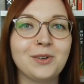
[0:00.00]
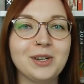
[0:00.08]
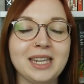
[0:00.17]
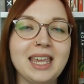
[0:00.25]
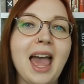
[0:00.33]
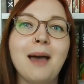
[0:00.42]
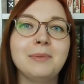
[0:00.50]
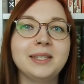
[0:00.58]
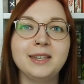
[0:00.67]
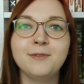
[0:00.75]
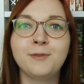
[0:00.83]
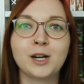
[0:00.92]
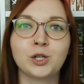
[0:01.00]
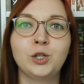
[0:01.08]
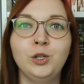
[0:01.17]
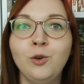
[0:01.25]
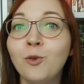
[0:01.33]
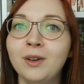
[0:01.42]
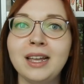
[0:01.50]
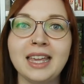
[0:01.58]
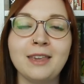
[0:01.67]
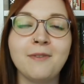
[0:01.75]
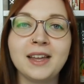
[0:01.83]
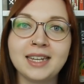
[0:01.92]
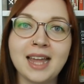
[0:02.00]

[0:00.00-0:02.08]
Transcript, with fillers: und ich habe sie verschlungen. Ich war